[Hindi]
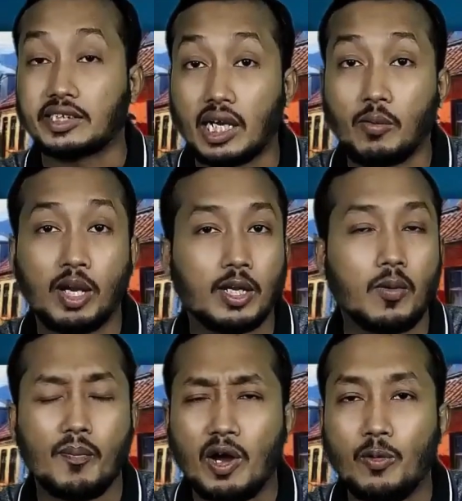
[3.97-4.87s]
असलम
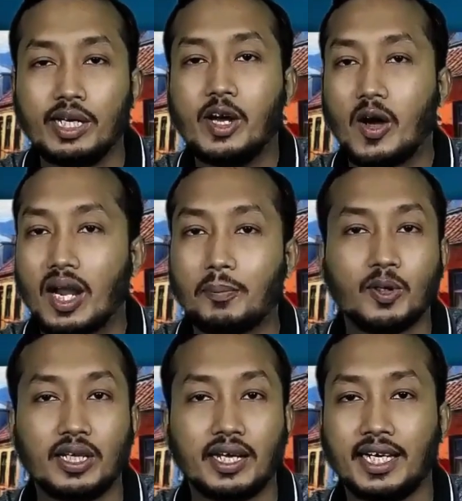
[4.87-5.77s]
मैं वली और
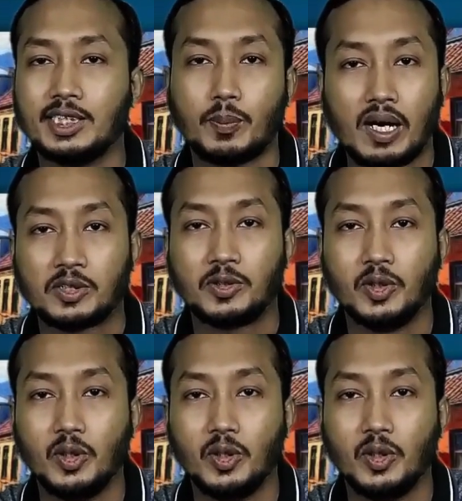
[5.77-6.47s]
आप लोग देख रहे हैं स्पार्क